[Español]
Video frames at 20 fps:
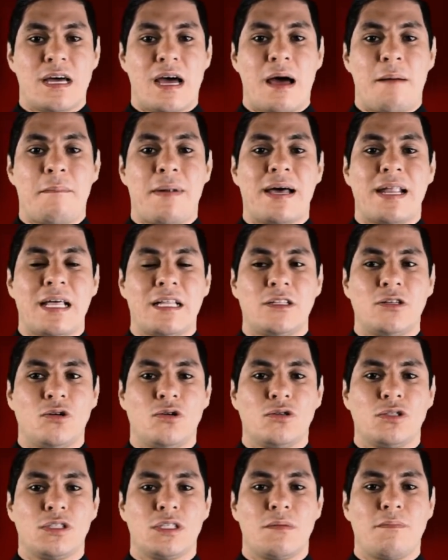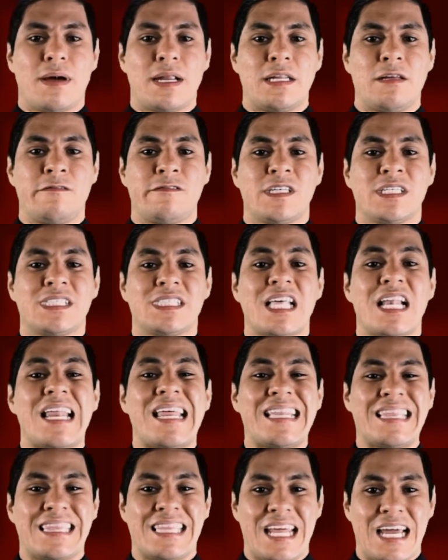Amar a Dios se manifiesta en la
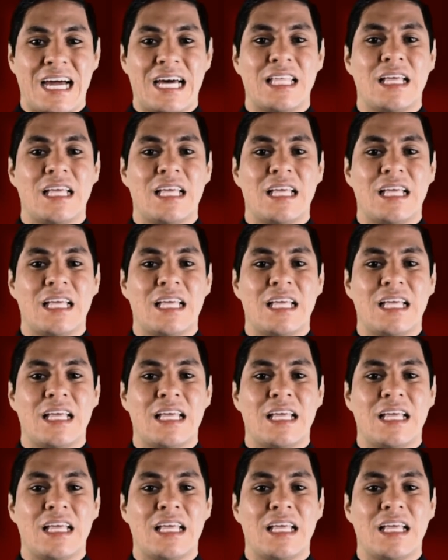entrega